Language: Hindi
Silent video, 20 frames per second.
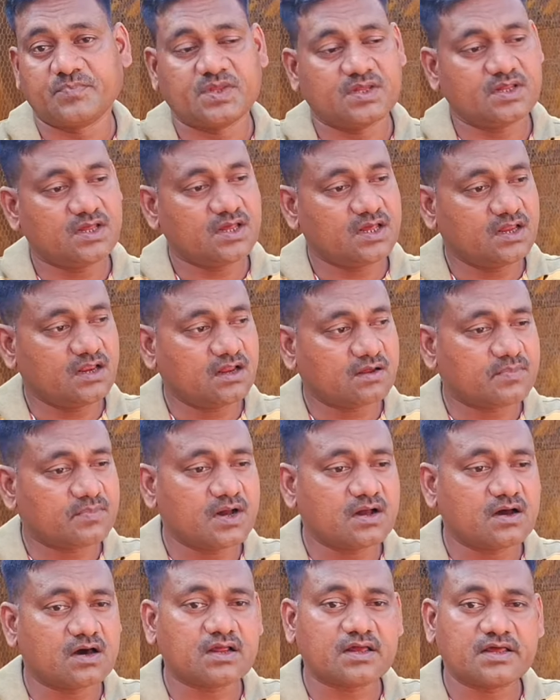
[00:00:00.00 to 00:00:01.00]
ये लगभग
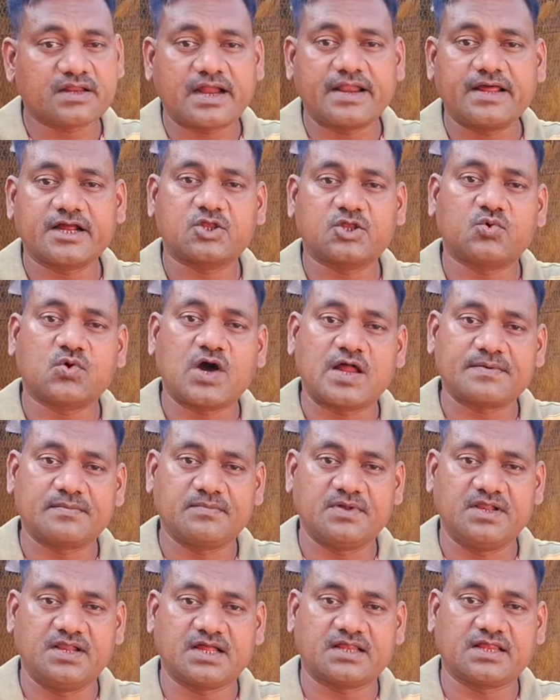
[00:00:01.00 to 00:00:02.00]
हर किराने की दुकान पर
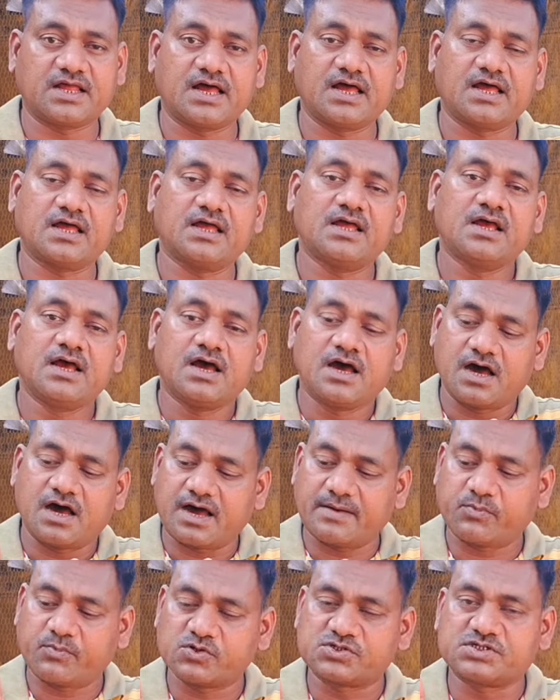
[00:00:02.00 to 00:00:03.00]
मिल जाता है
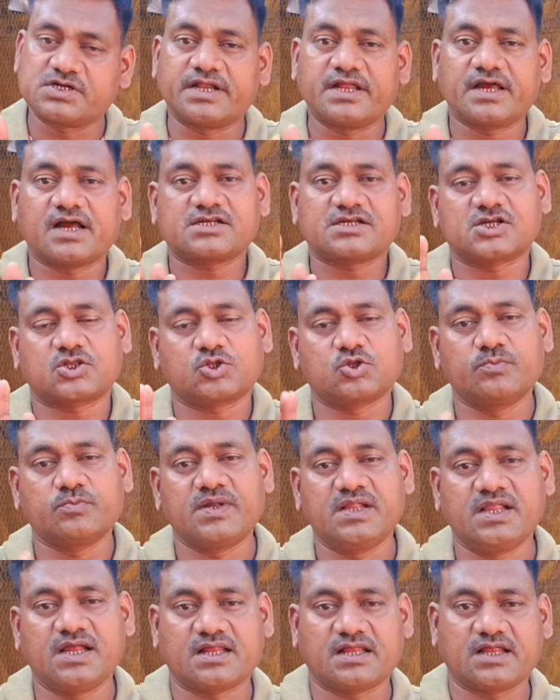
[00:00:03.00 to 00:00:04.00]
आपको चने का सत्तू
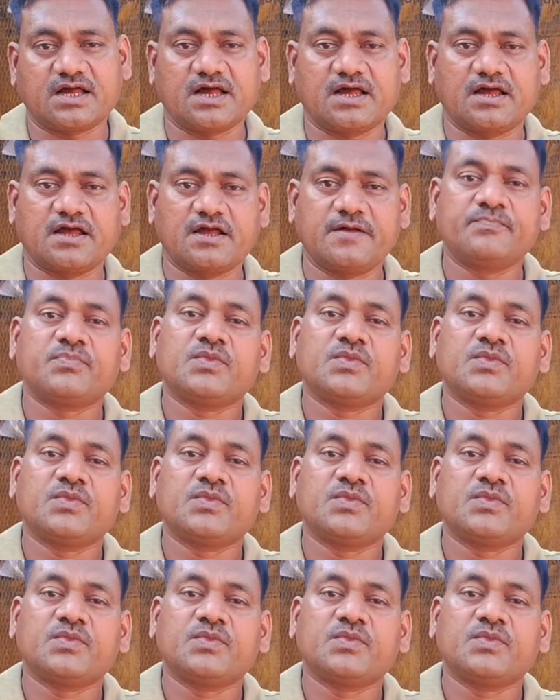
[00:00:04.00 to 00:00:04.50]
मिल जाता है